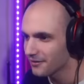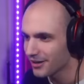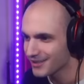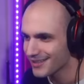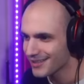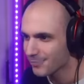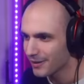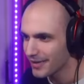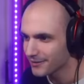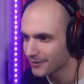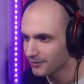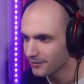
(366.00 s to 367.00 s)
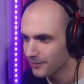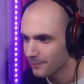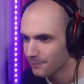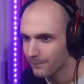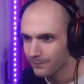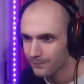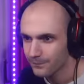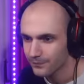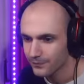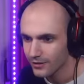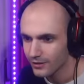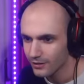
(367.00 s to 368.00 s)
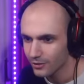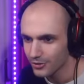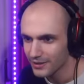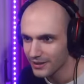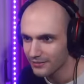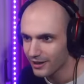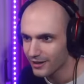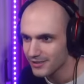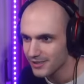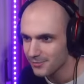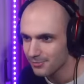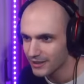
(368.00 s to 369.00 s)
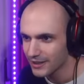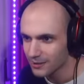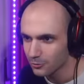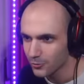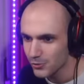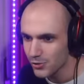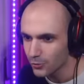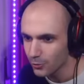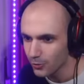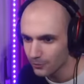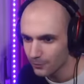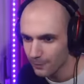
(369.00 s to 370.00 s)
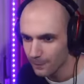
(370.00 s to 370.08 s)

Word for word: aveva la skin sbagliata. Loctane aveva la skin sbagliata, quello sicuro.